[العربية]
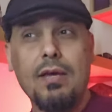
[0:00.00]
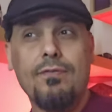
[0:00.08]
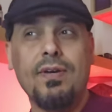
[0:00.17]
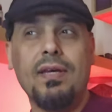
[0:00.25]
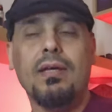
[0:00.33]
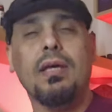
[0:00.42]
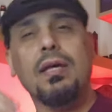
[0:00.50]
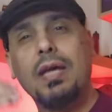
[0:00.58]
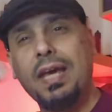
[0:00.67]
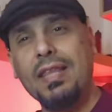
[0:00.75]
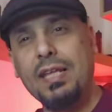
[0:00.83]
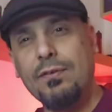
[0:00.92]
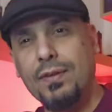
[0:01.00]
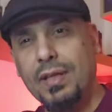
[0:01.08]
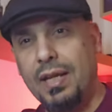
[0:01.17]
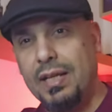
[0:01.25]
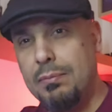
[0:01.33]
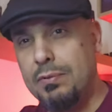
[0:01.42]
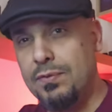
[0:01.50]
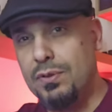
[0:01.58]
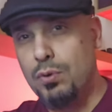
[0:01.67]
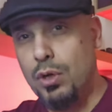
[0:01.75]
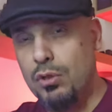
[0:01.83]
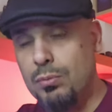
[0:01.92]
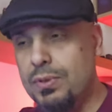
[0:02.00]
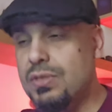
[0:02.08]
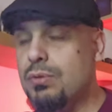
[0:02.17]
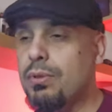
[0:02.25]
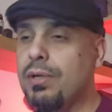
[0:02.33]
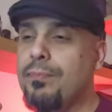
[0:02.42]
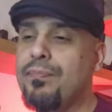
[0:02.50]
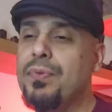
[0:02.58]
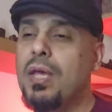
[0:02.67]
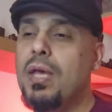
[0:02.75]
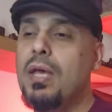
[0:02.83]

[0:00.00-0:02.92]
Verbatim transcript: فخذيت فكره عنه من فيديوهات ومن صور